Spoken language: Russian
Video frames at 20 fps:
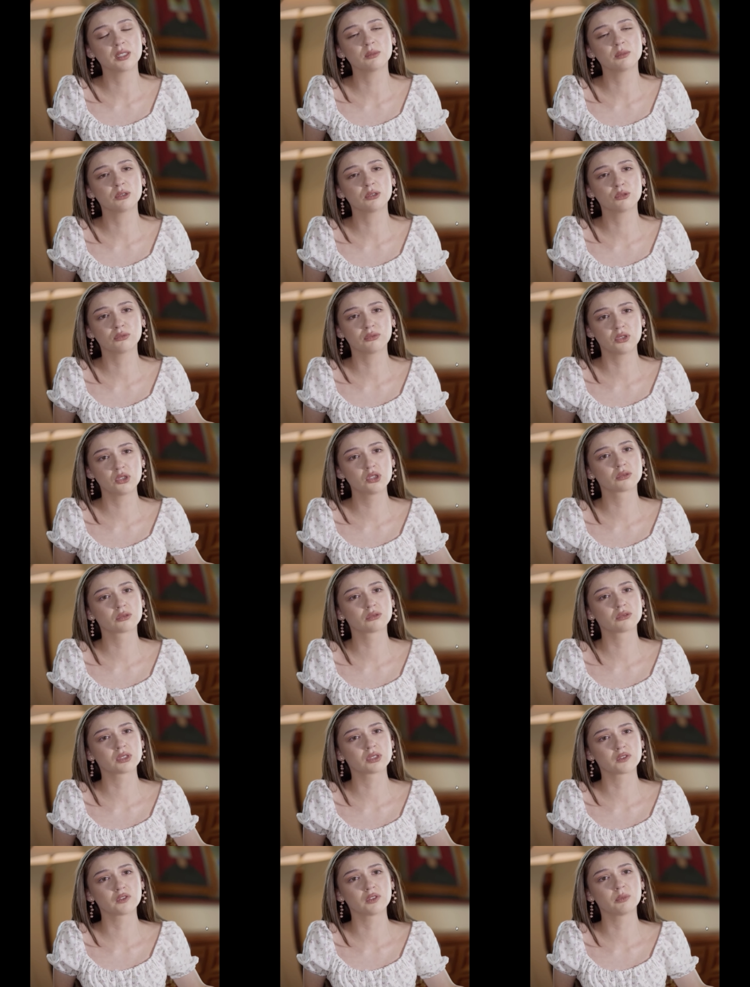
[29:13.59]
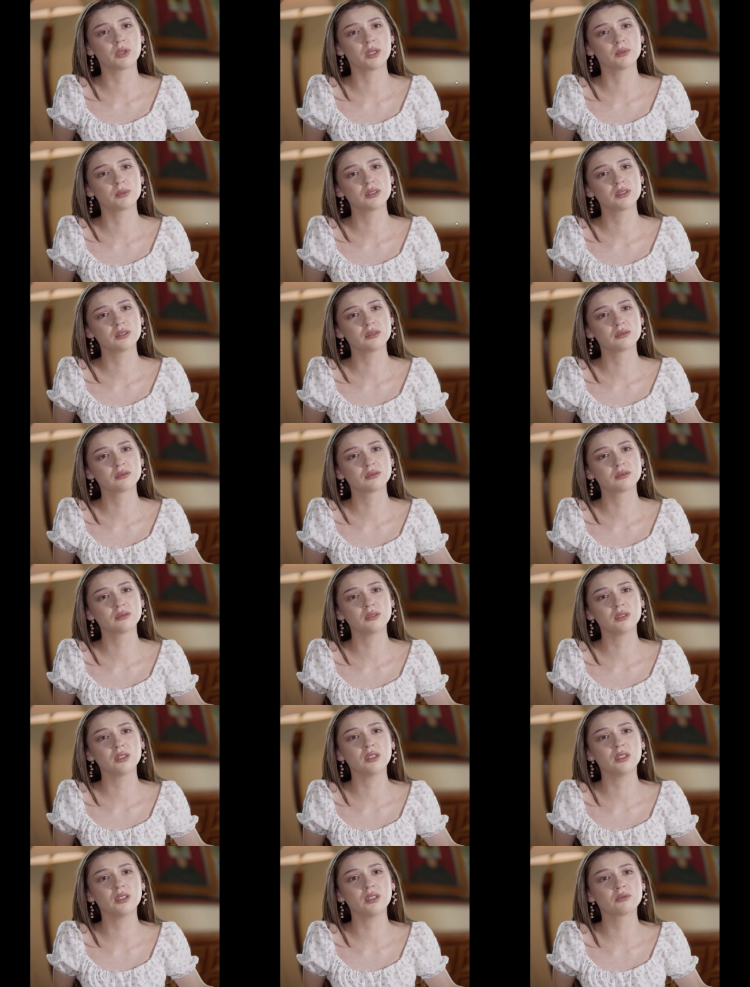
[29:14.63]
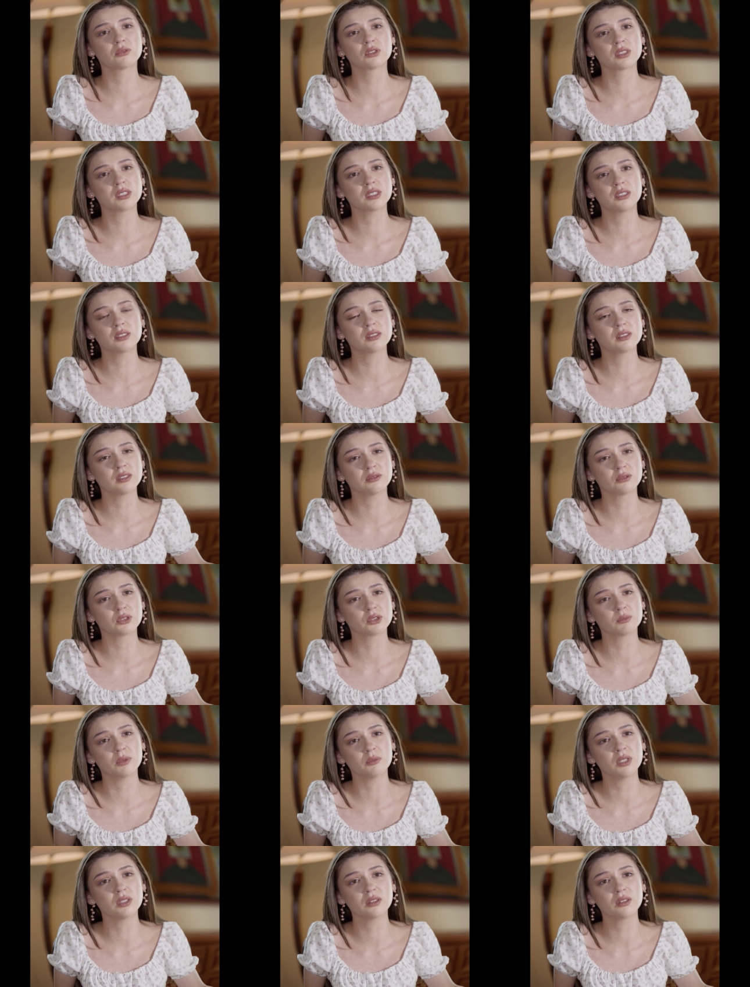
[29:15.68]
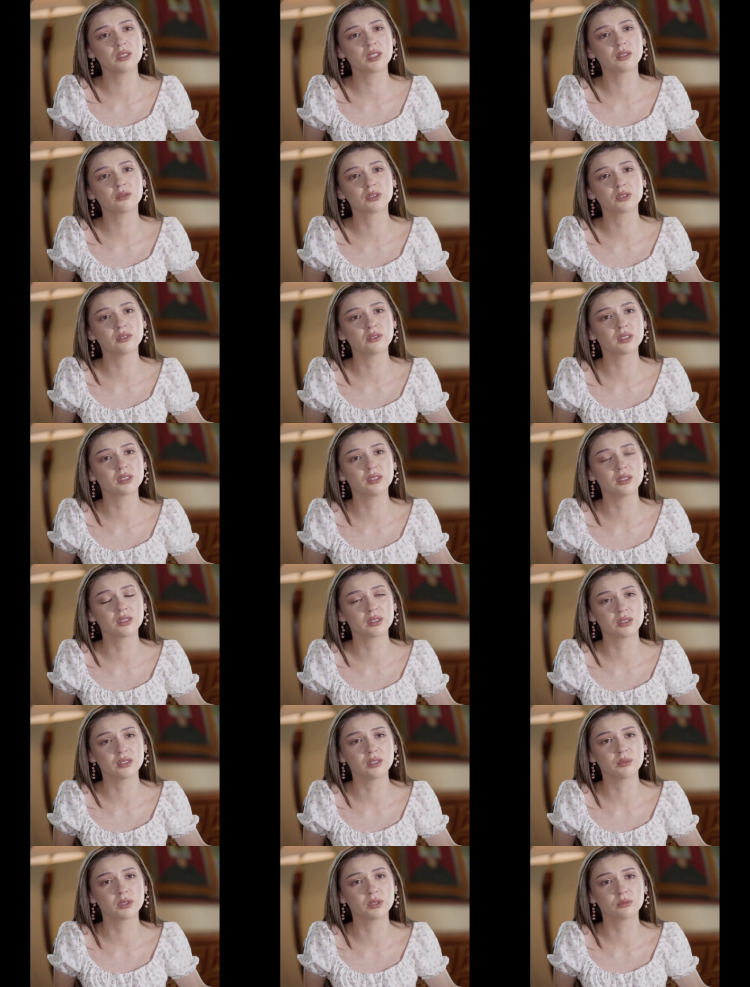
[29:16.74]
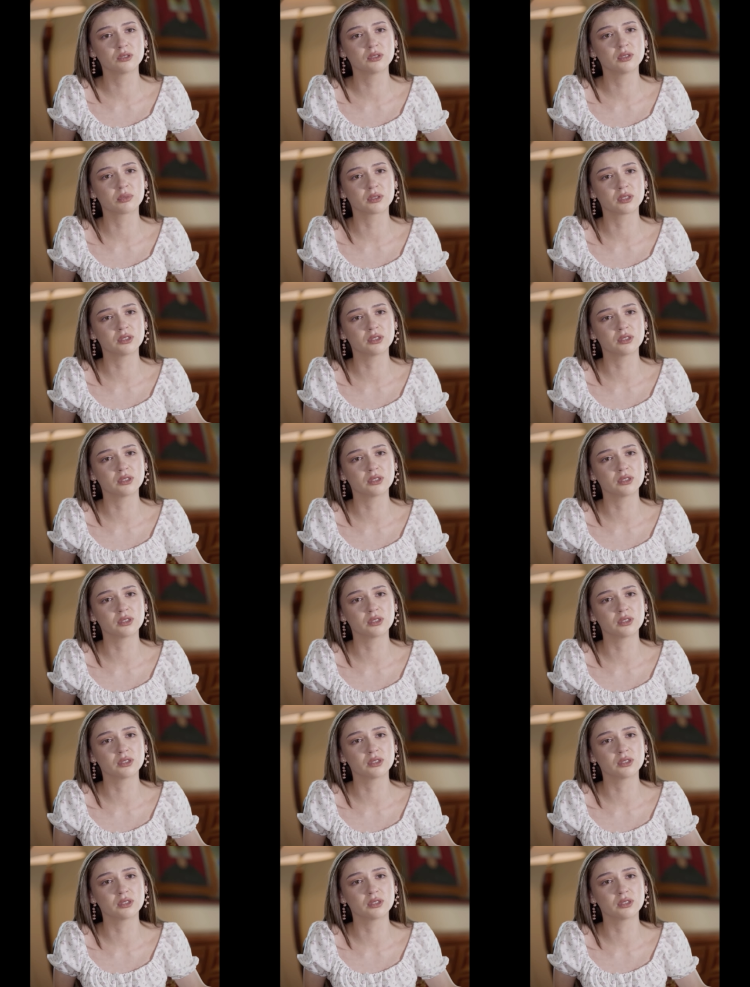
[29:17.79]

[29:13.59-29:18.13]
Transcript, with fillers: я не могу вычеркнуть из своей памяти. И вот за эти вот моменты я его, наверное, никогда не пойму и не